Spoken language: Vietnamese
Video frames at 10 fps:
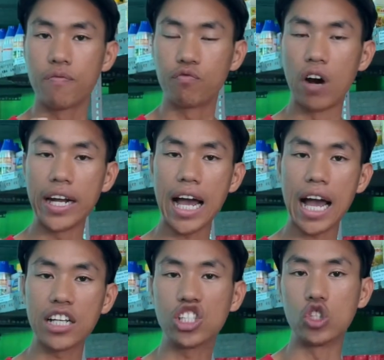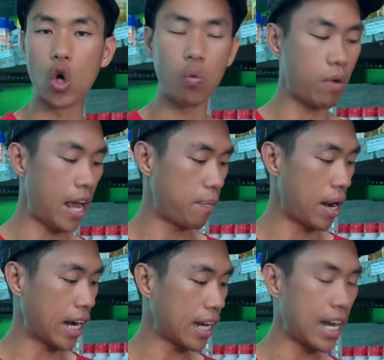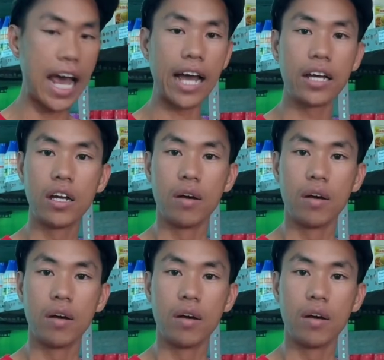với à, sử dụng là bằng cách là